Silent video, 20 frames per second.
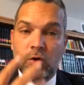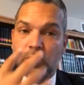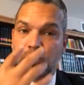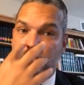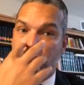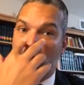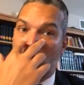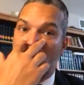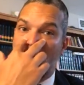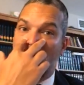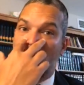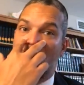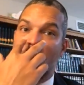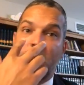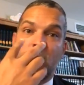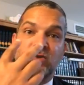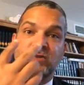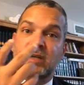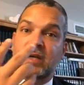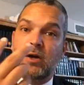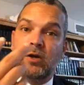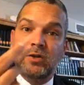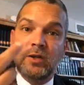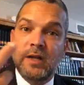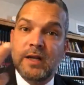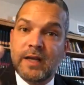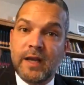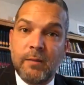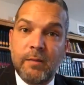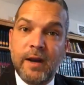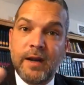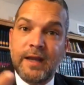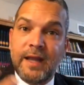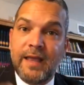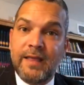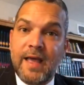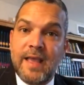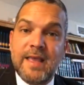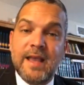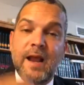Los ojos uno ve cosas que no tiene que ver,
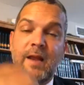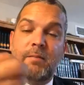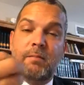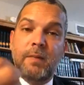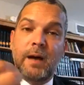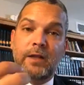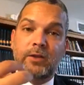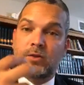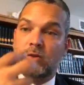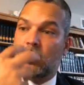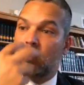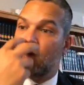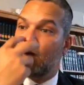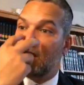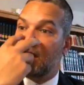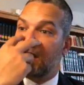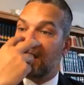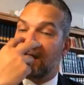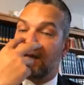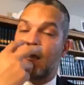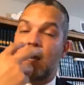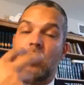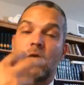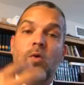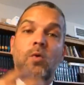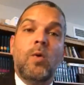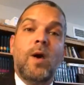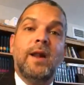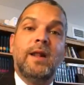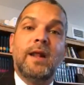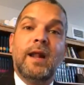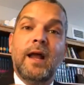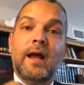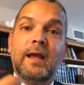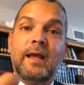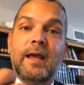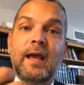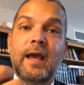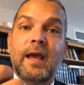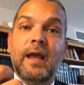que dañan el pacto, que no
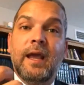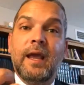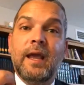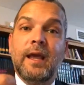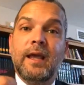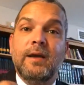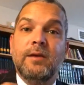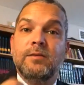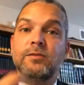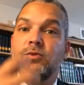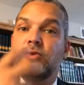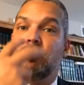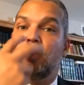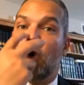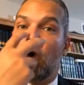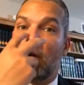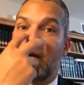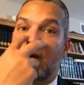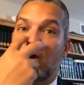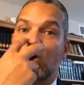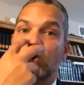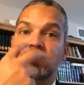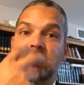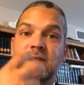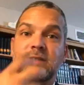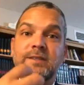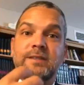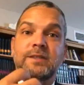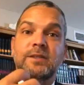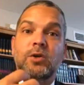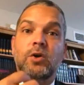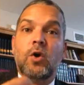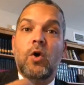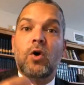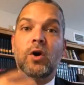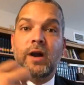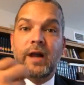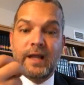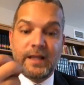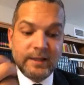guarda, que no ve cosas
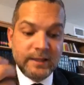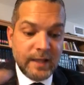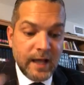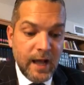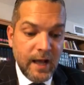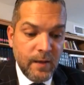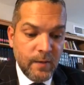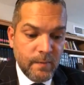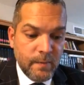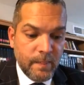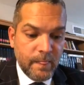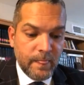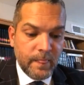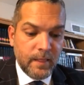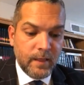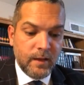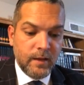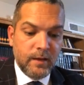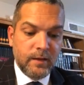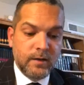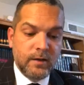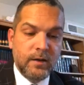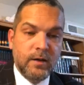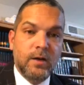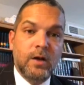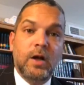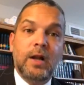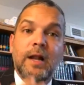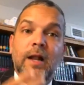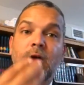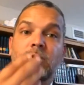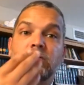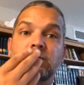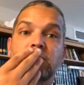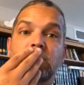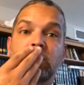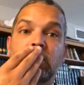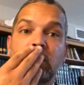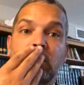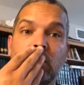correctas.
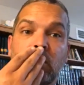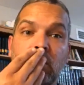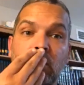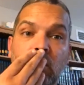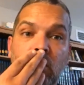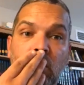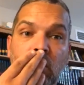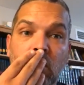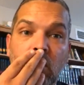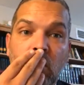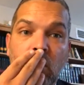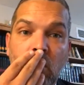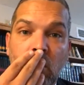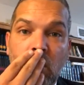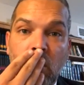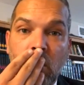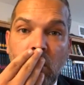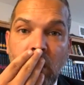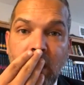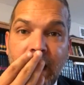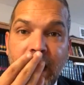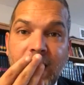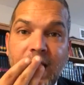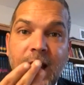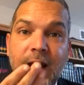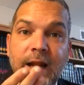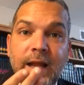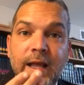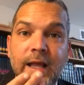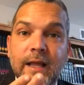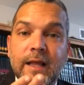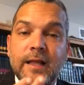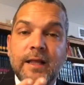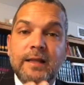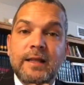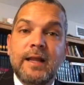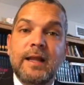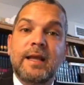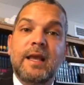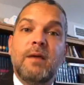Los, la nariz
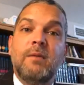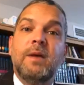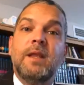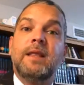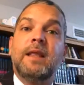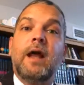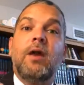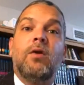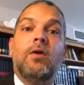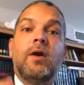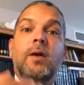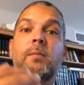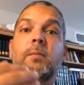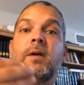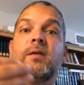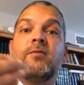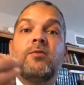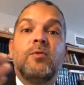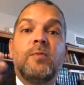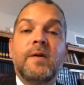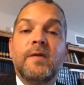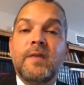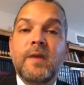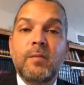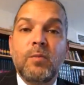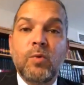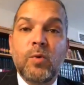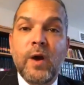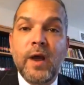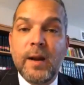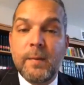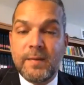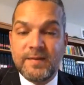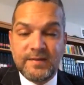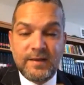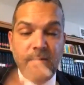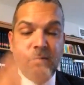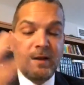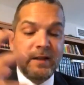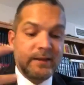tiene que evitar oler perfumes de mujeres,
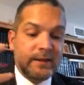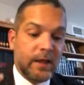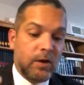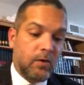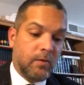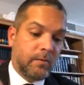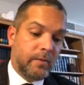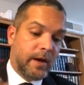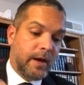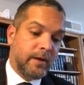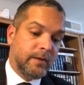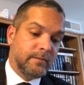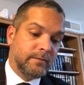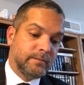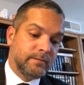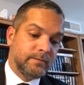especialmente el hombre.